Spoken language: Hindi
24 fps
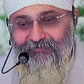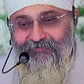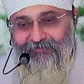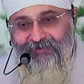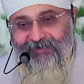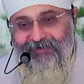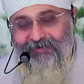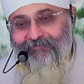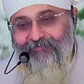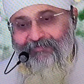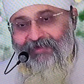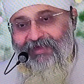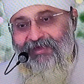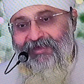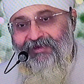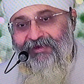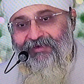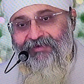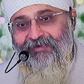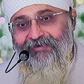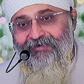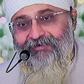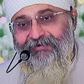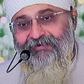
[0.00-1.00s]
मेरा महल
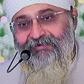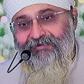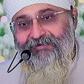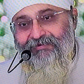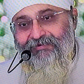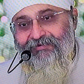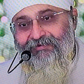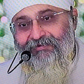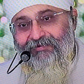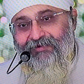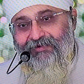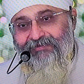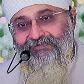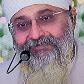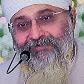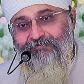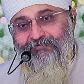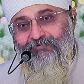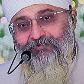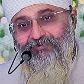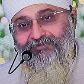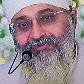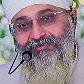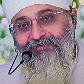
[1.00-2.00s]
है अच्छा
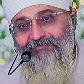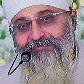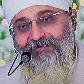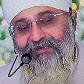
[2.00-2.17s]
भोजन भी